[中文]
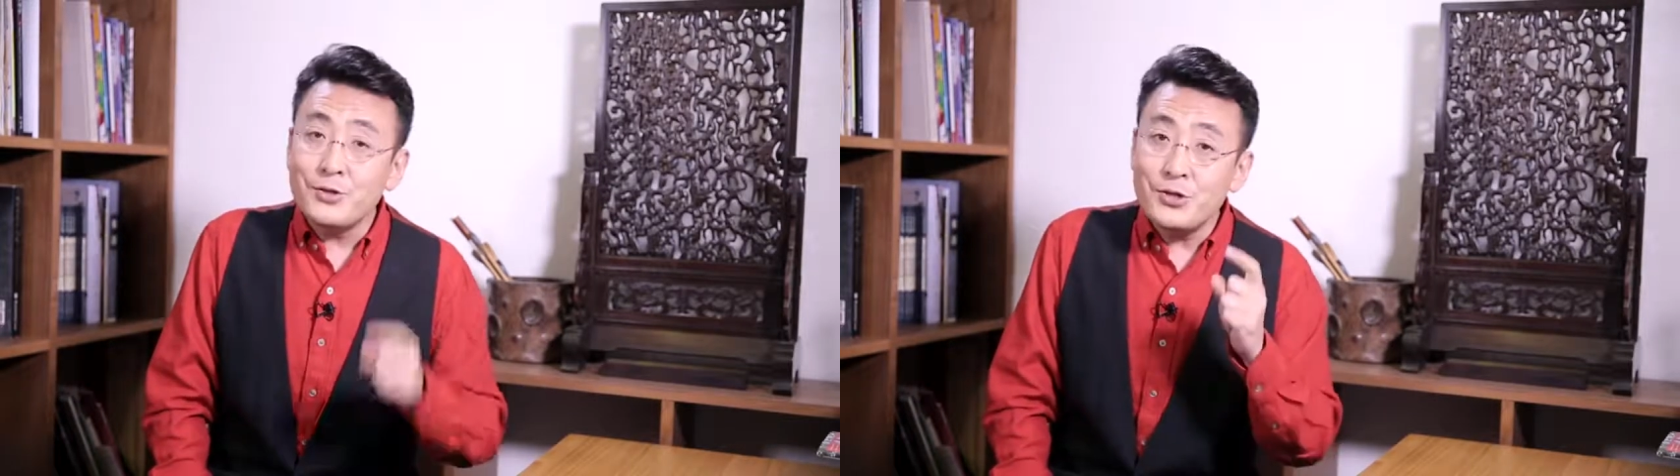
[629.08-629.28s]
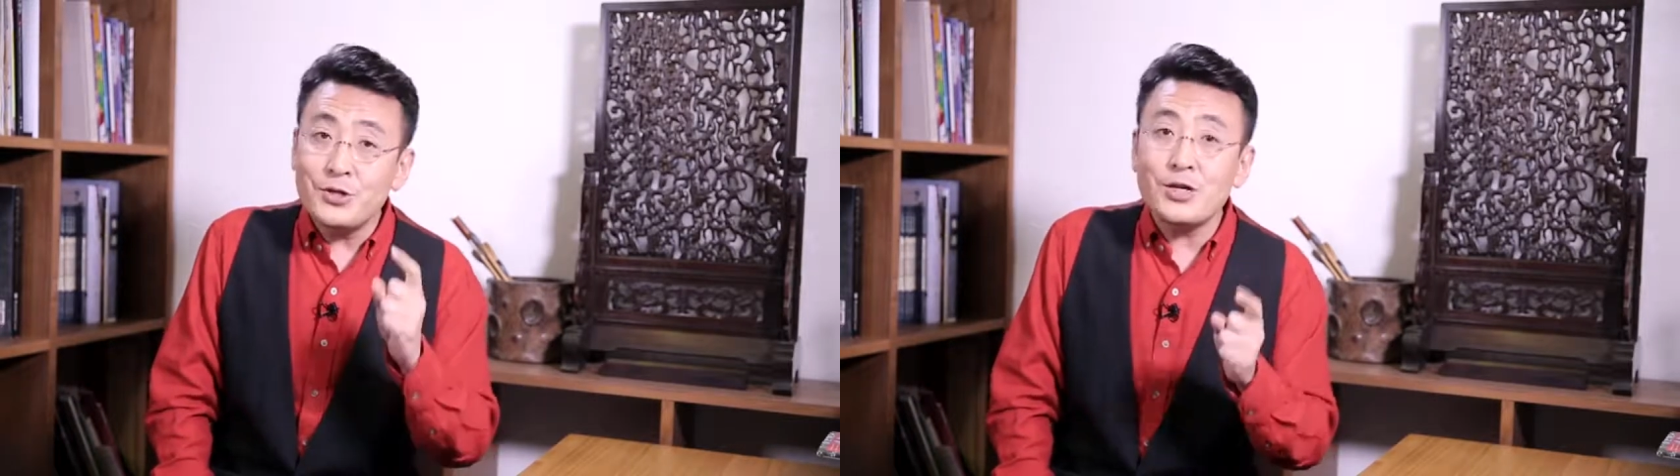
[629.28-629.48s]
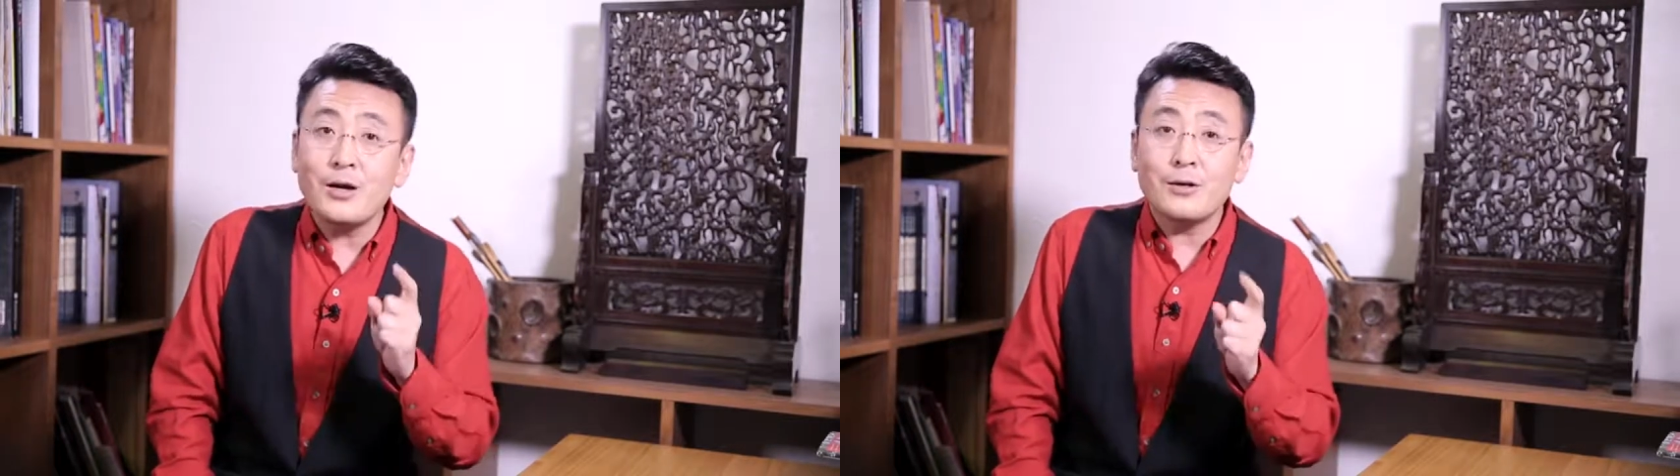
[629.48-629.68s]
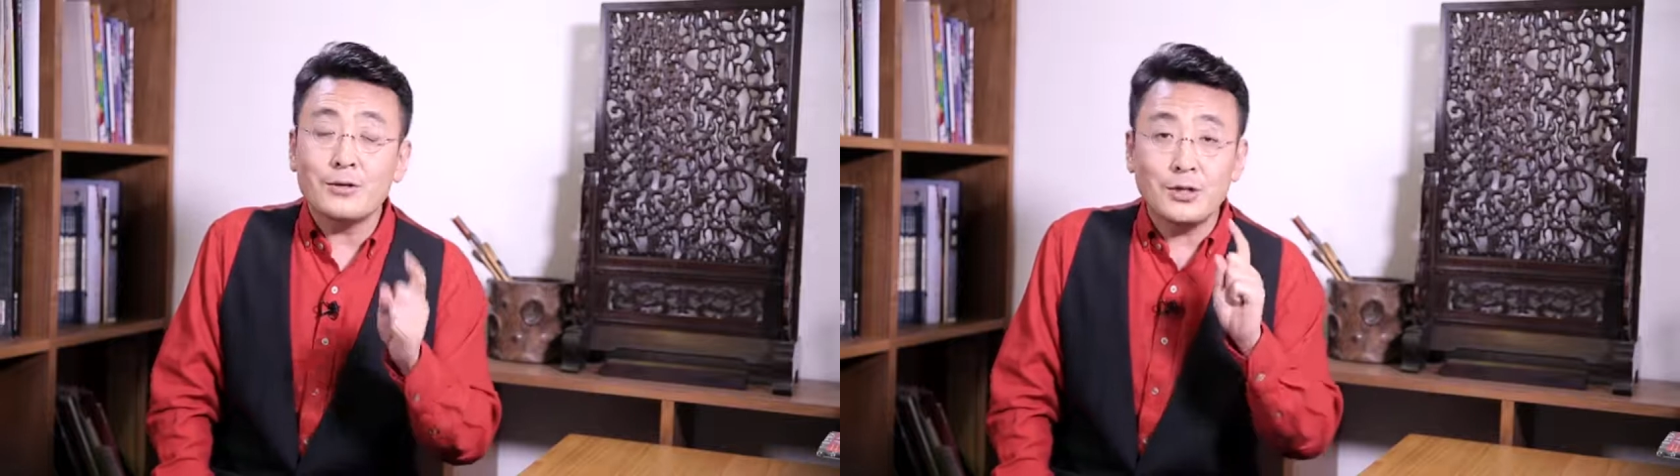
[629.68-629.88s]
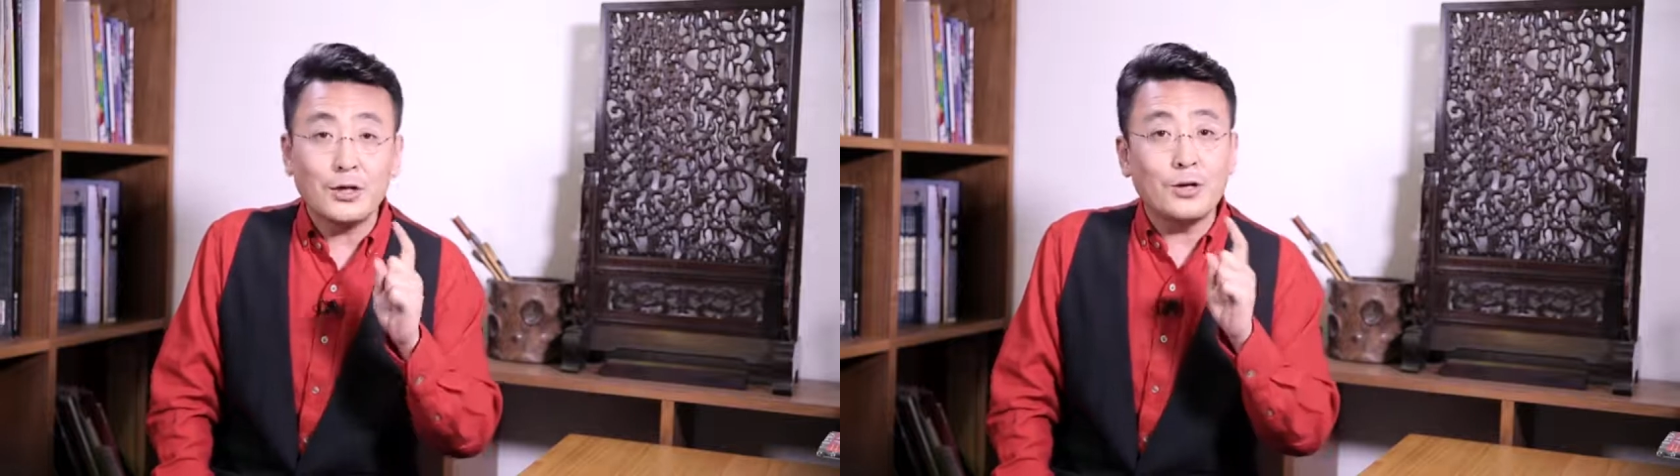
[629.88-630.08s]
你
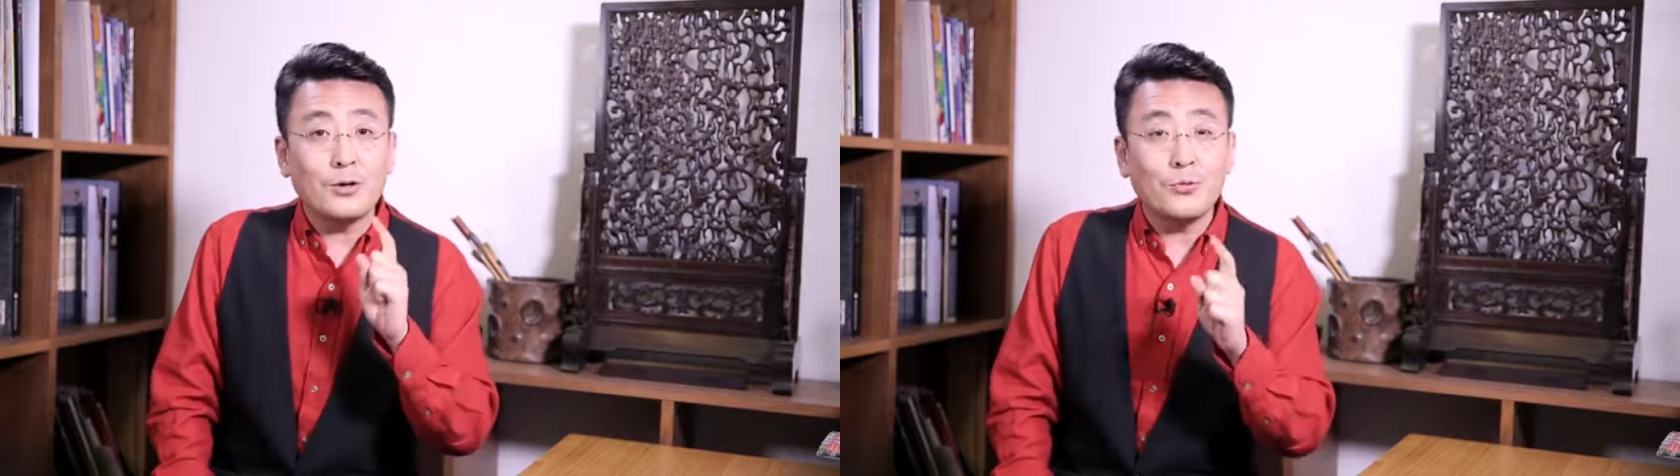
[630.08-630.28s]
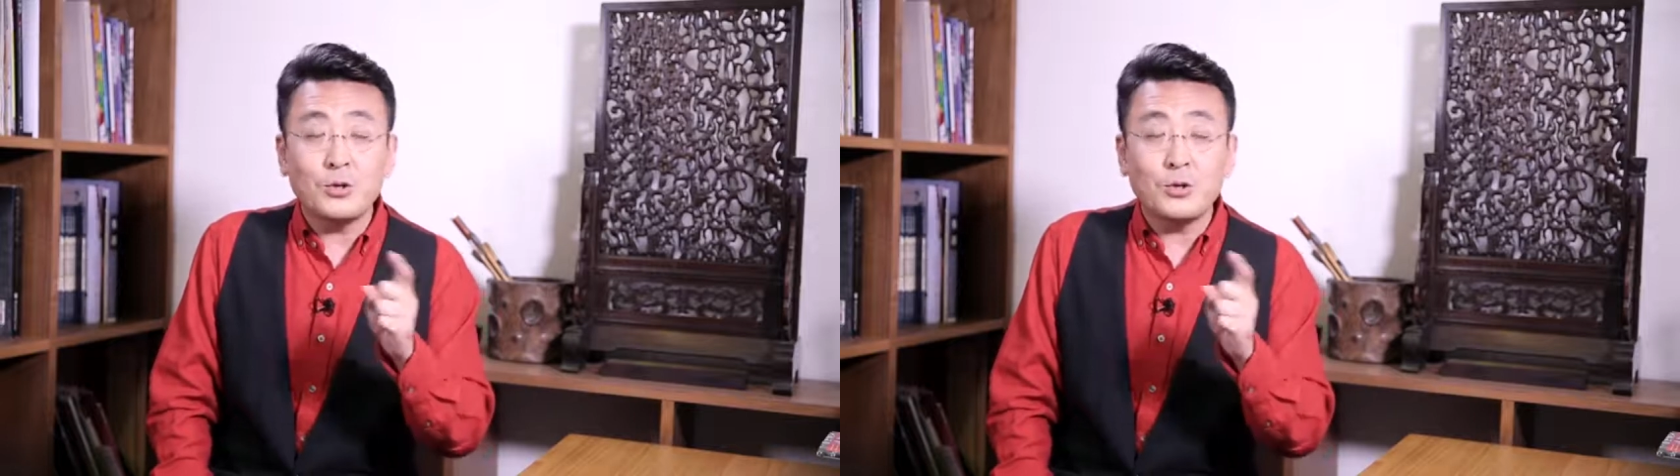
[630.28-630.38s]
像这个，